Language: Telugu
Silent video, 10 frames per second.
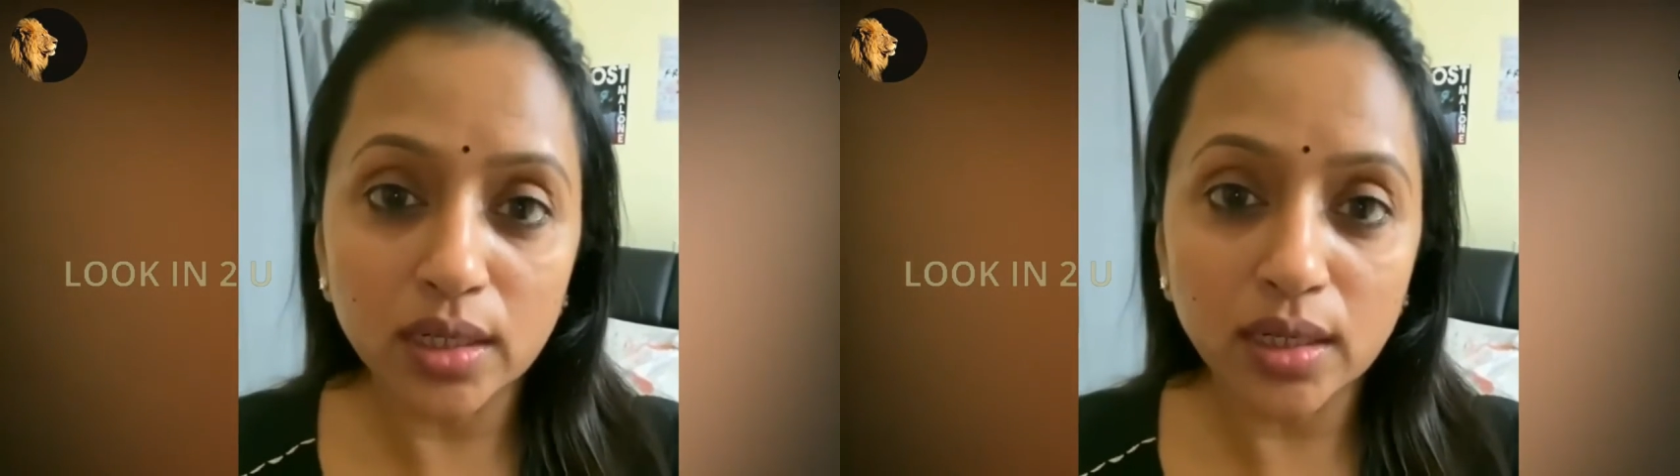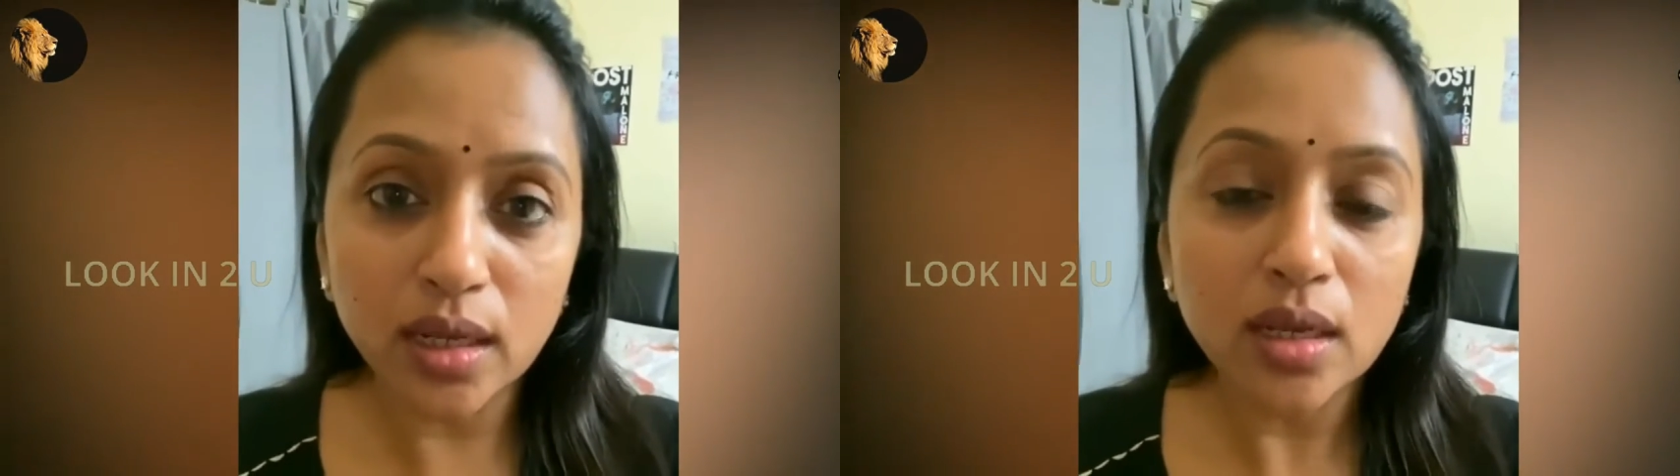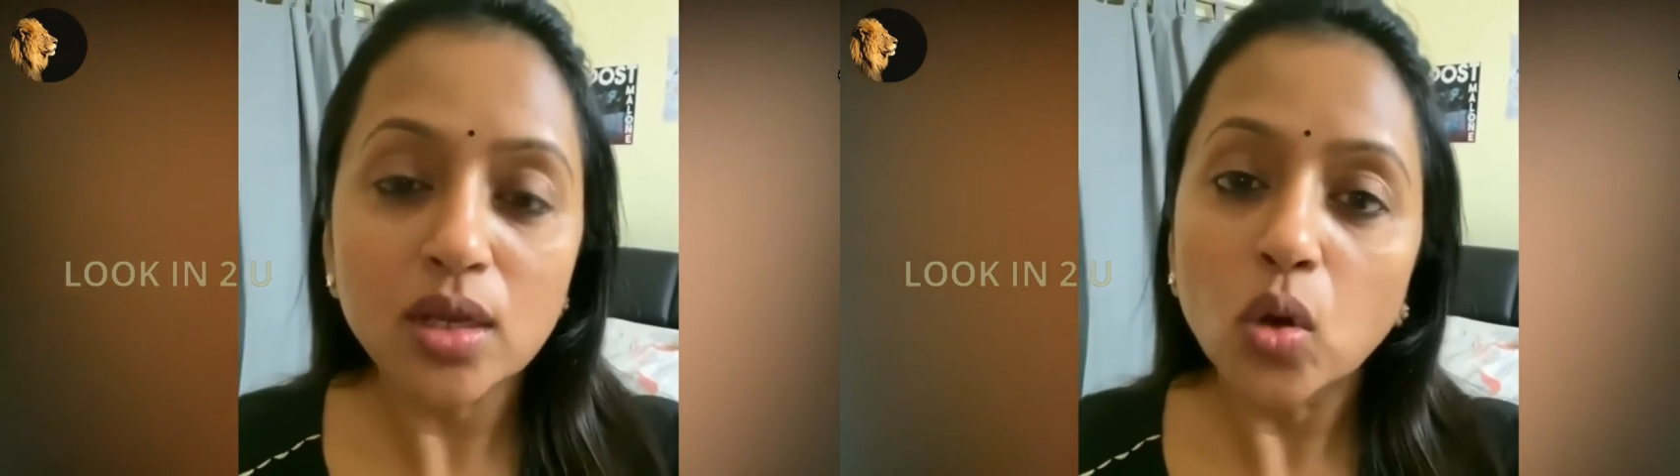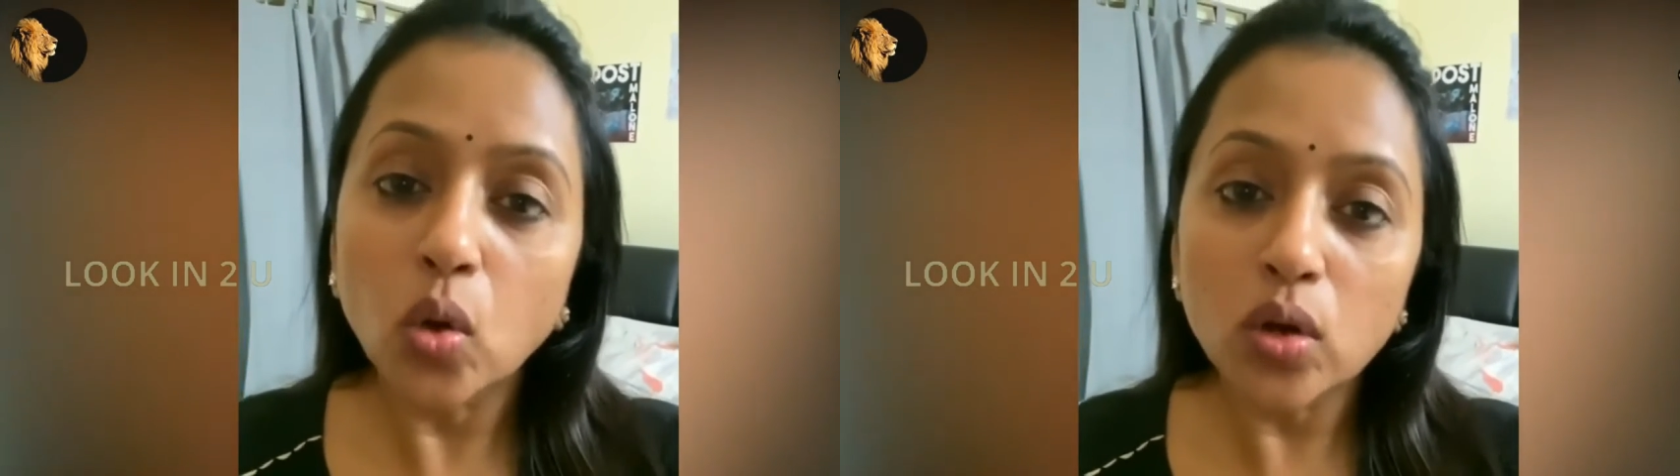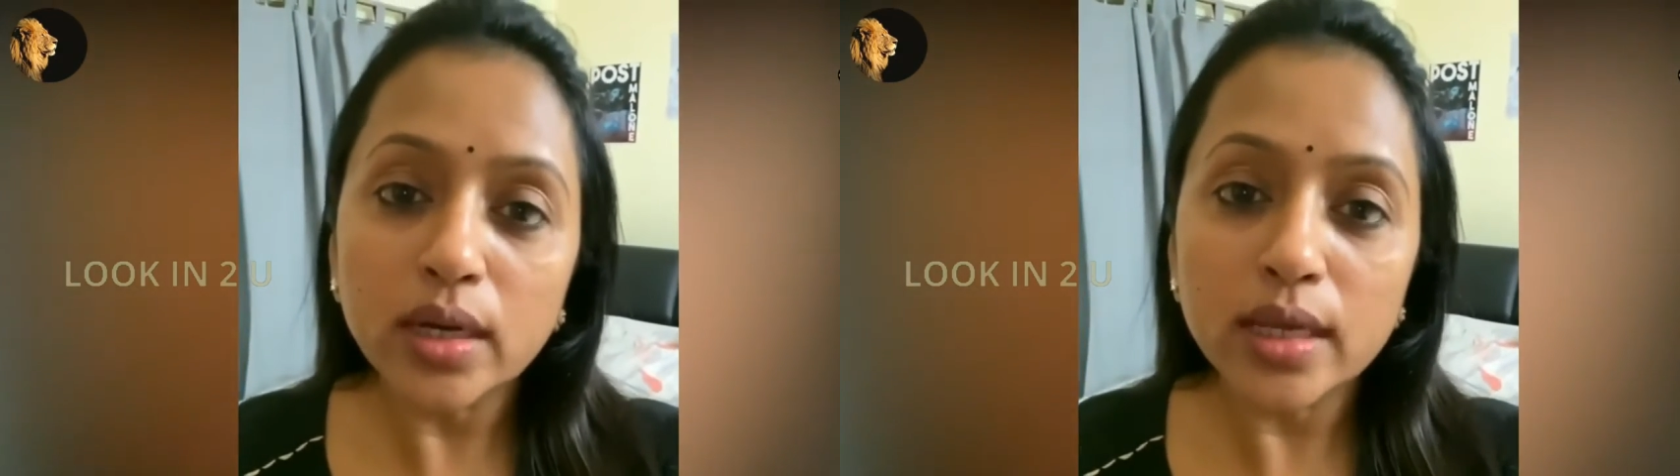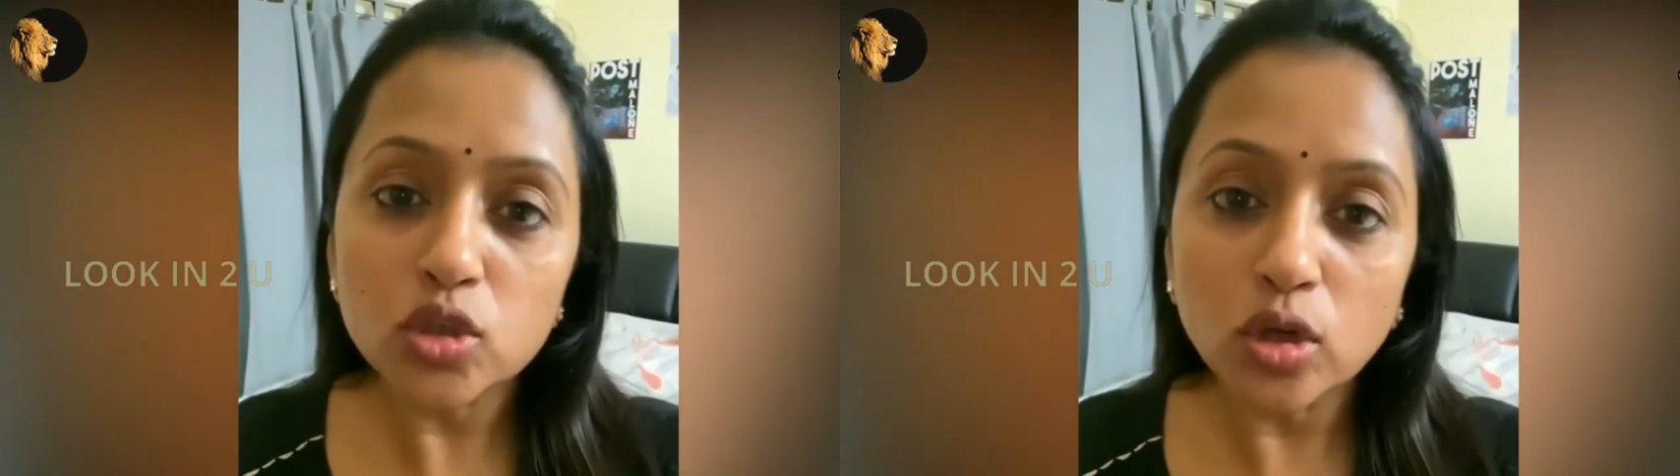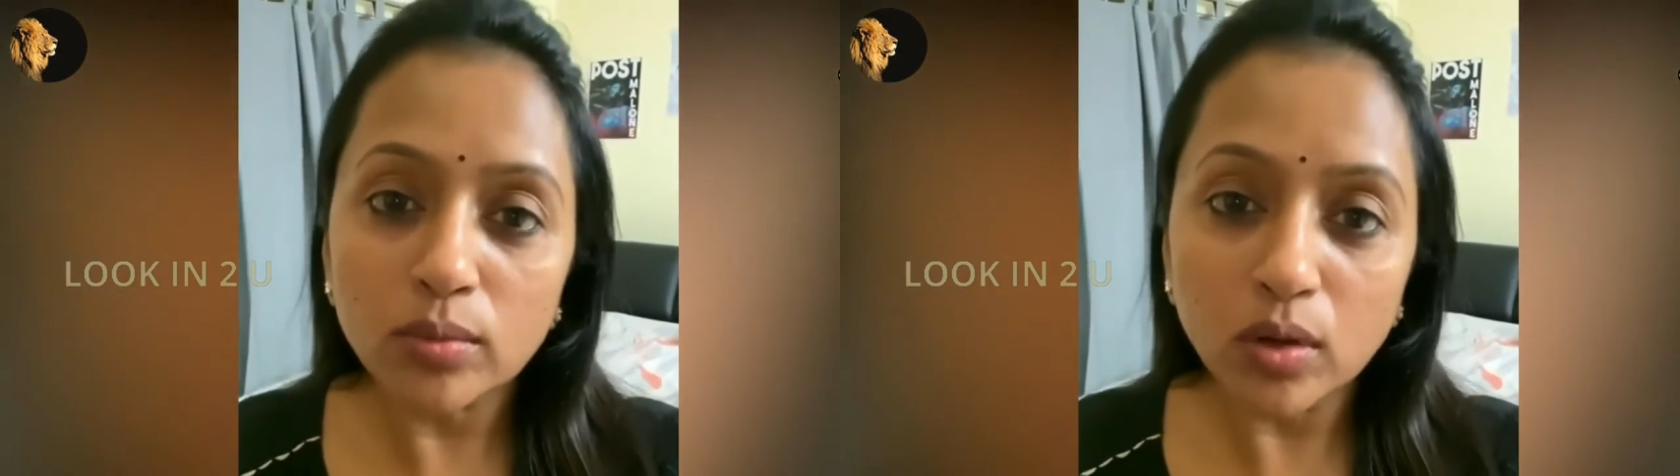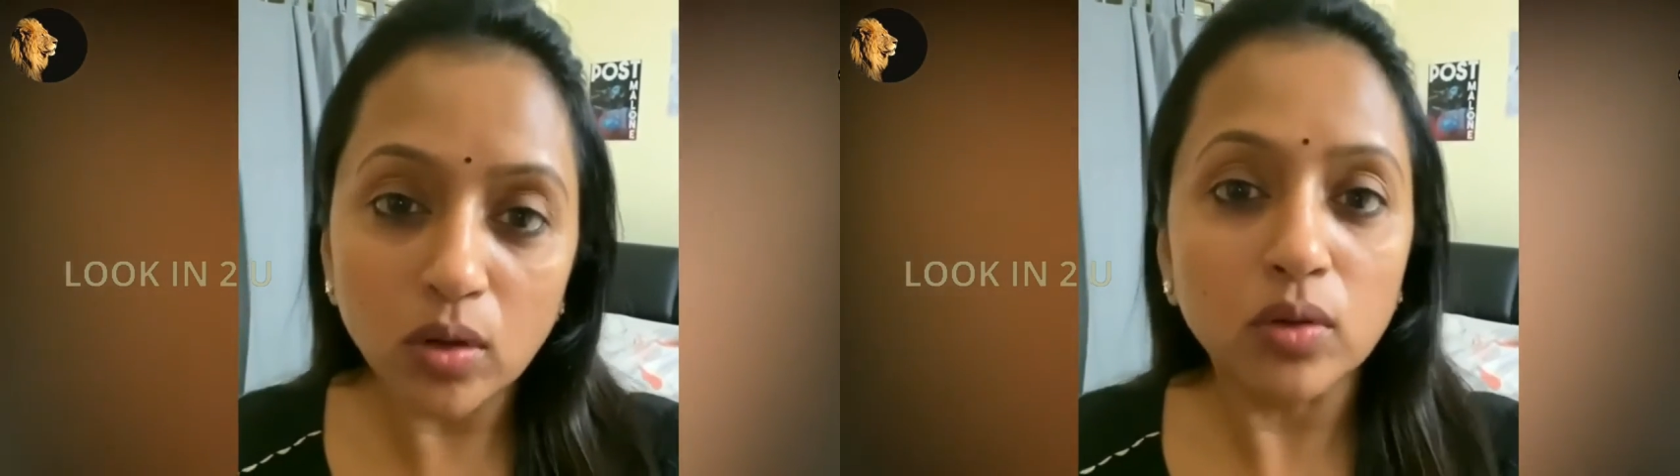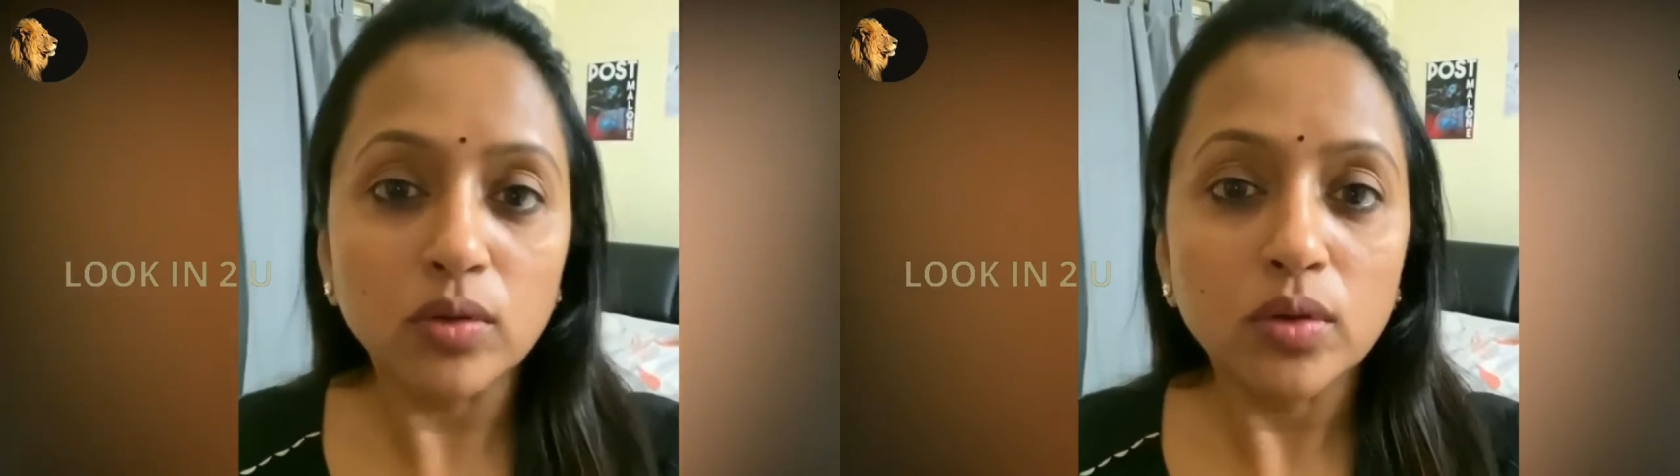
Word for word: అంటే ఓల్డ్ ఏజ్ హోమ్లో